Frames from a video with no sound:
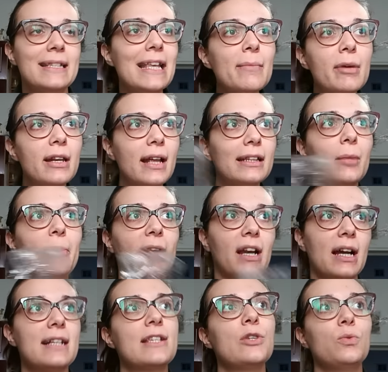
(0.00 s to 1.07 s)
Siamo andati per
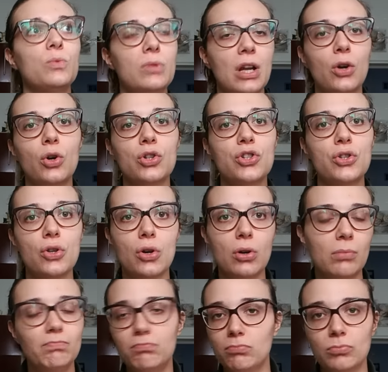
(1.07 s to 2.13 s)
caso in un negozio,
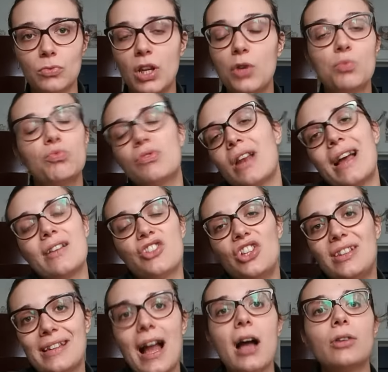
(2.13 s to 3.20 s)
mh, mm, in una
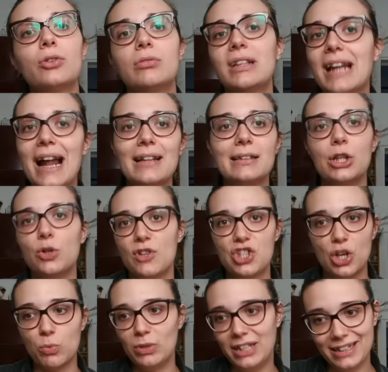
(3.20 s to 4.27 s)
città grande dove
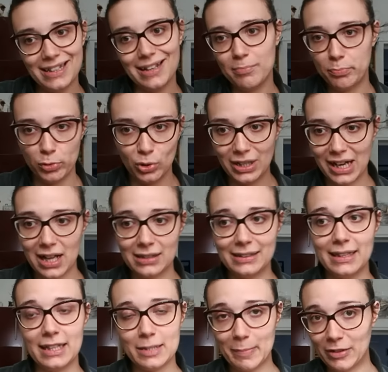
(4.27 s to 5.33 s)
c'è un Lidl più
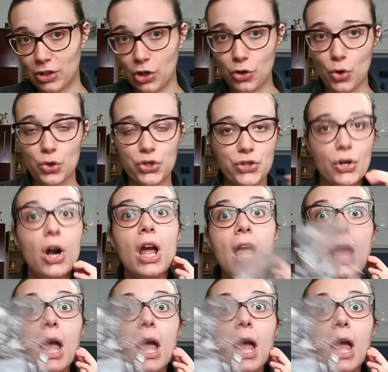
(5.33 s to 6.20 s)
grande rispetto al nostro,